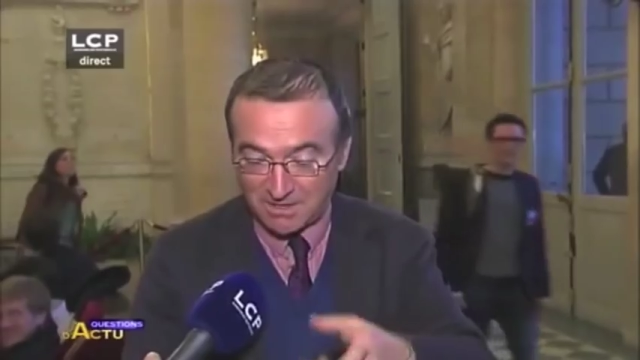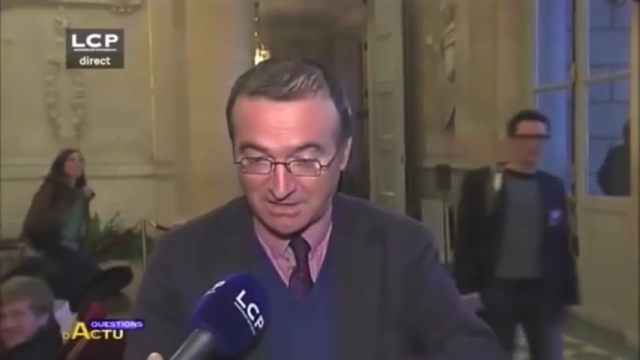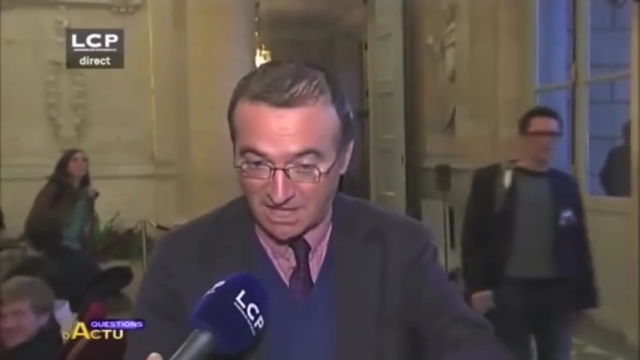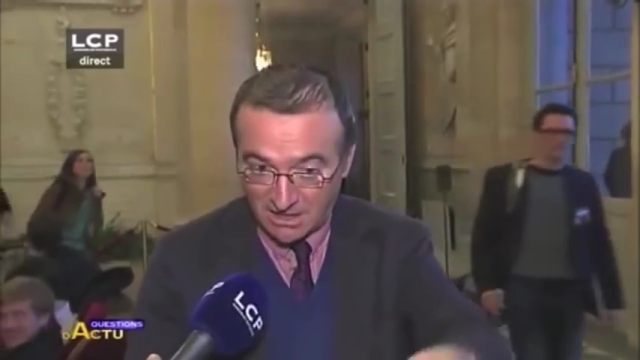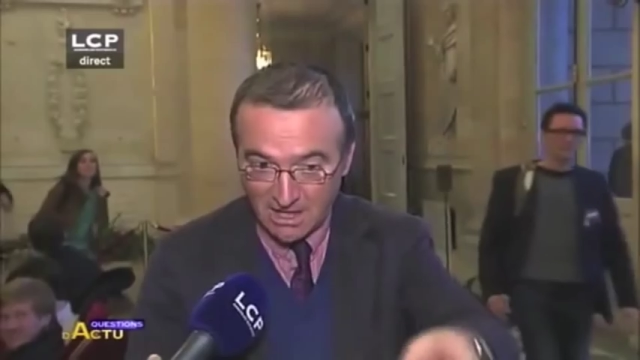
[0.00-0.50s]
mais
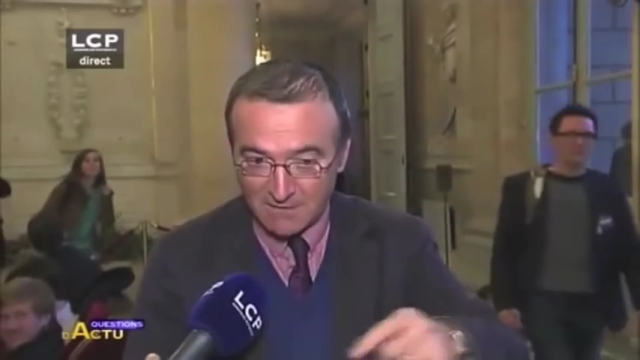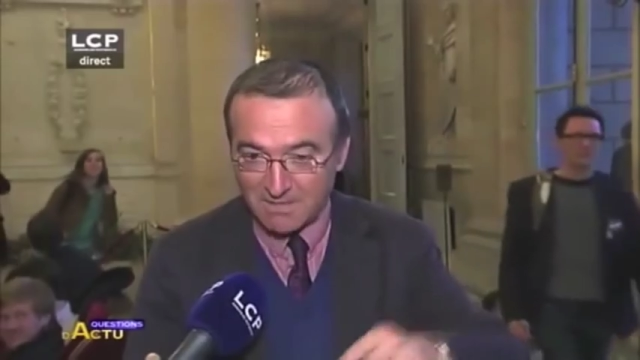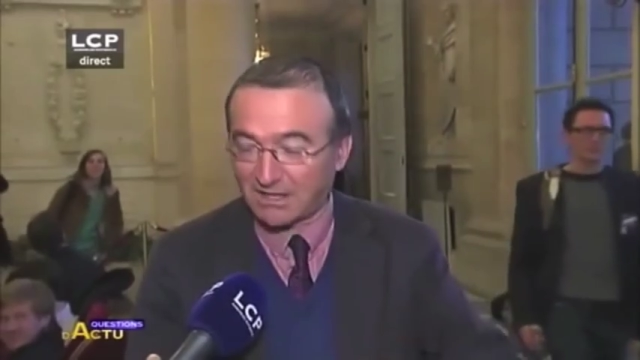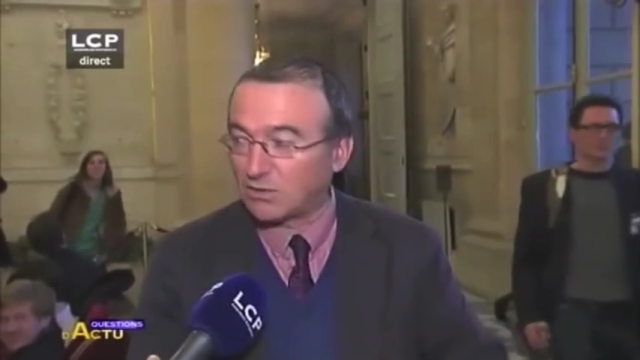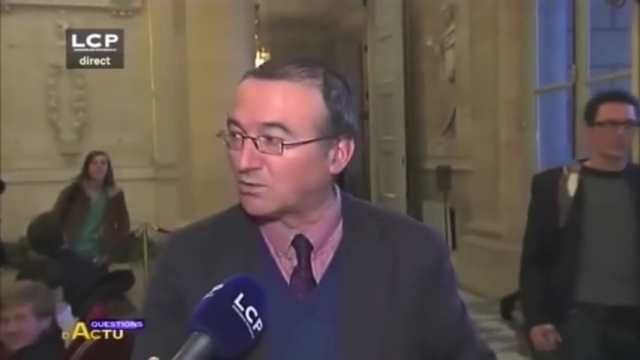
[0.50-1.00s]
tiens,
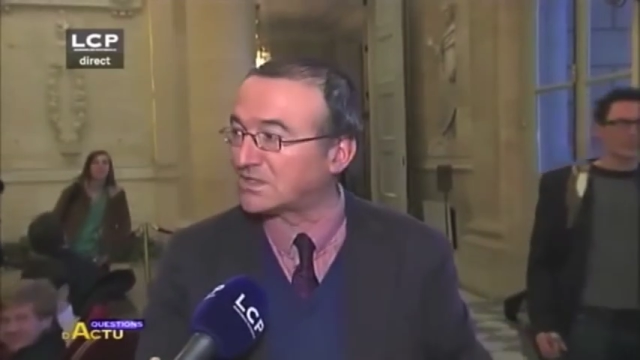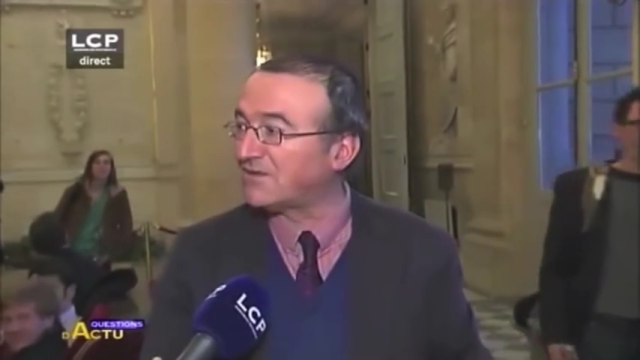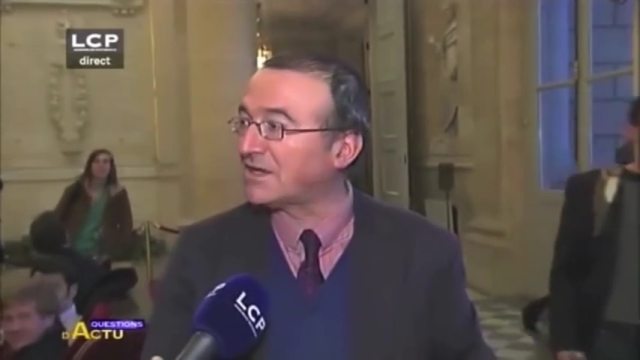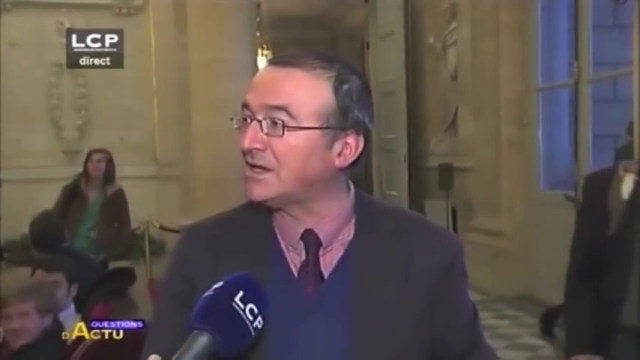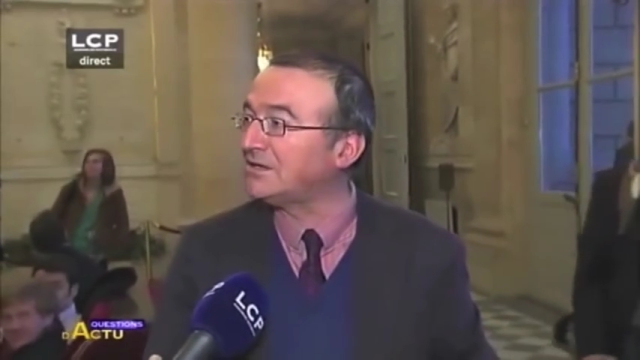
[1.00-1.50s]
Mariton, on
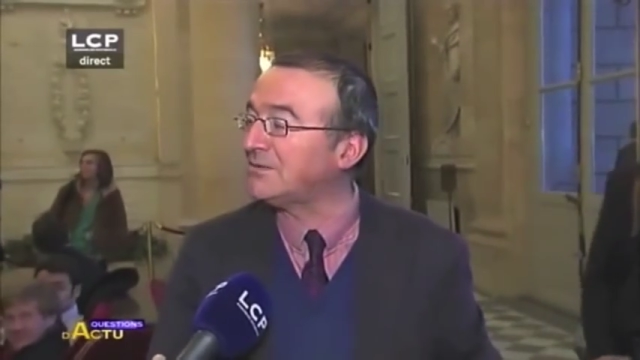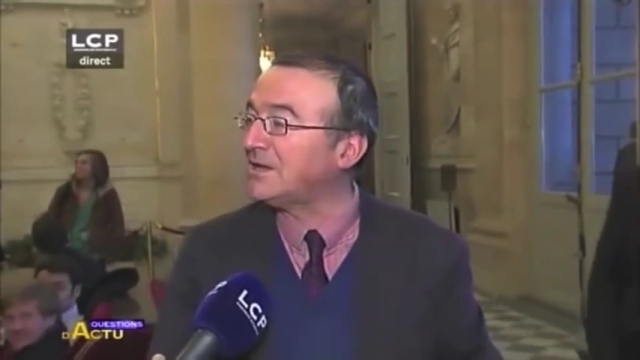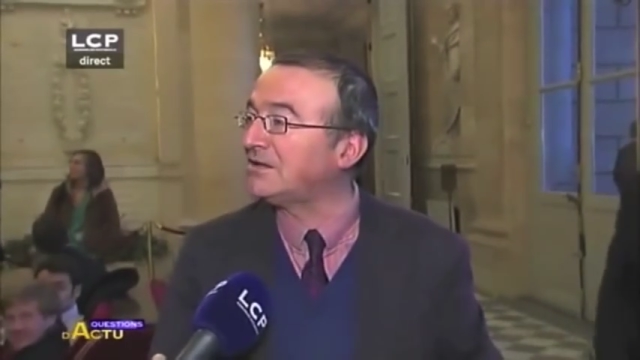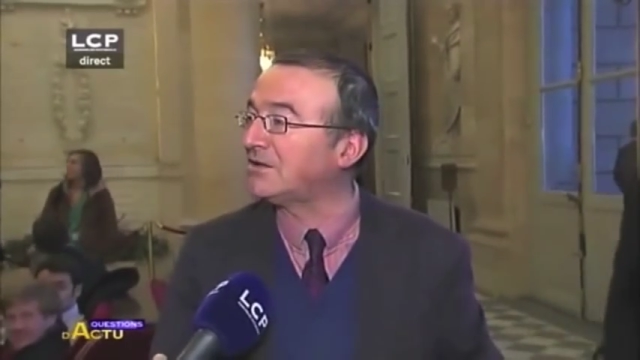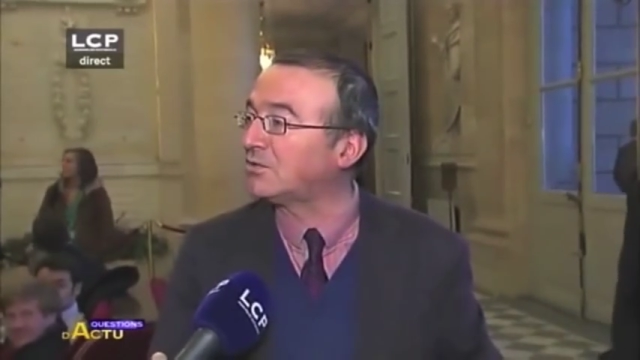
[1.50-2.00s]
savait qu'il était
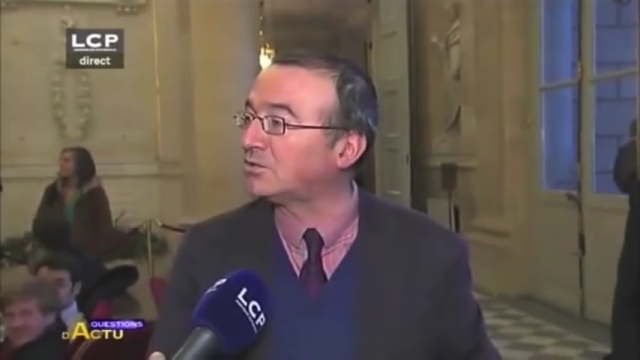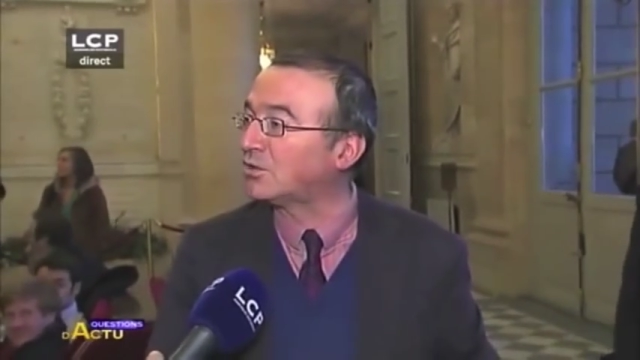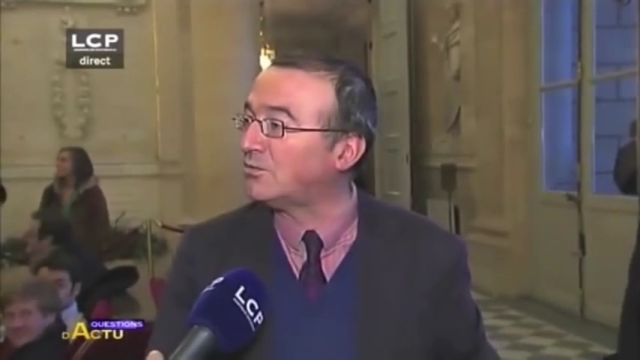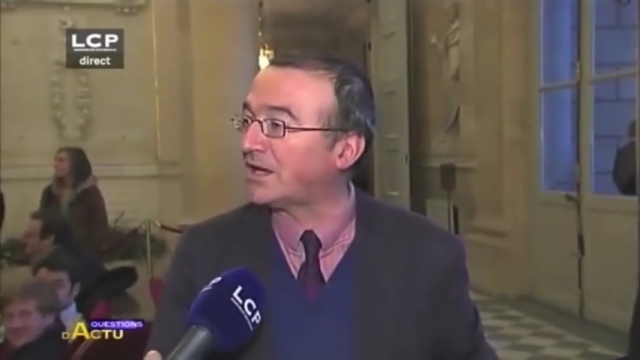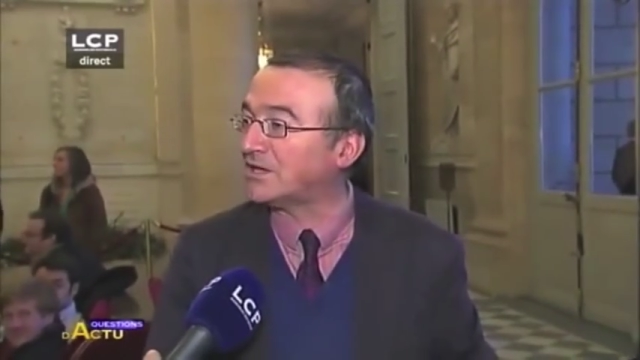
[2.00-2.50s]
militant
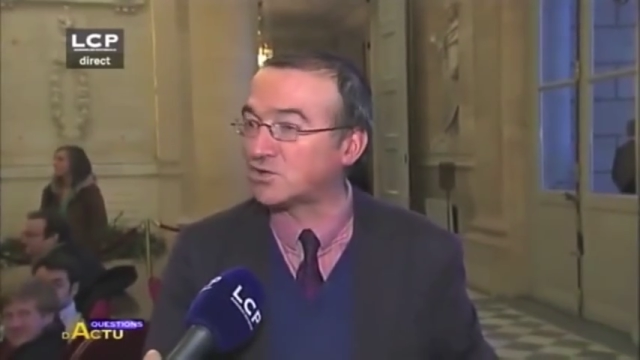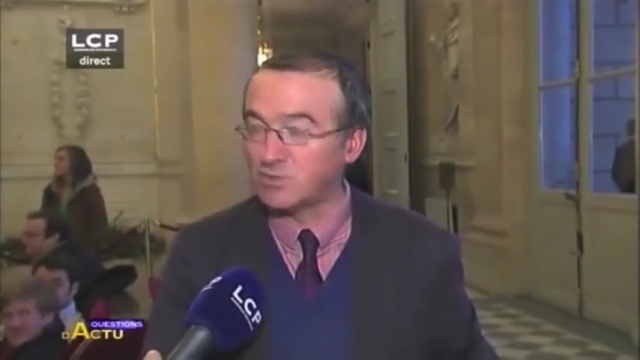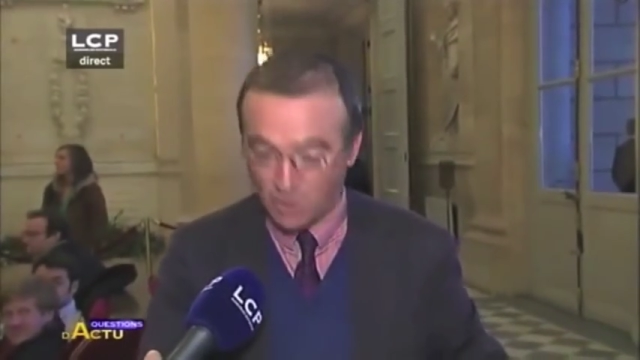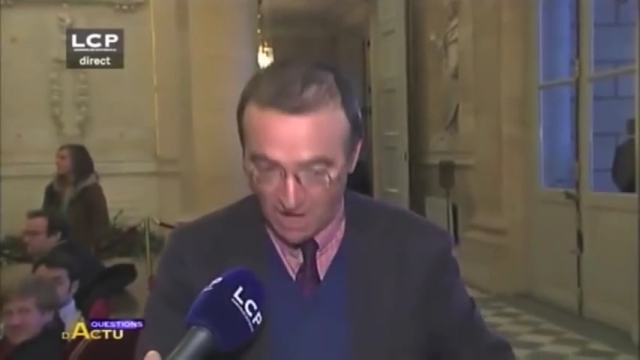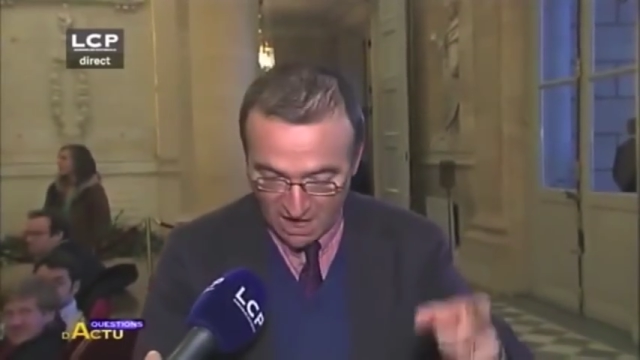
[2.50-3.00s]
contre le mariage
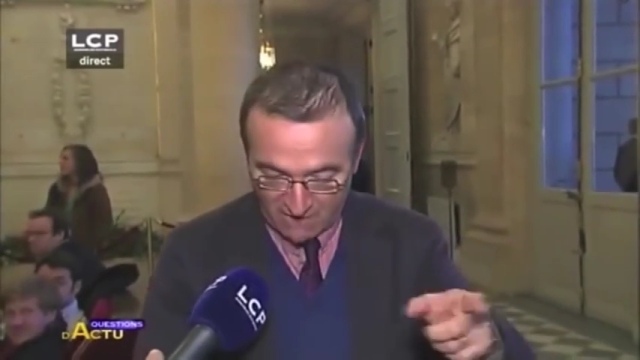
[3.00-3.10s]
homo.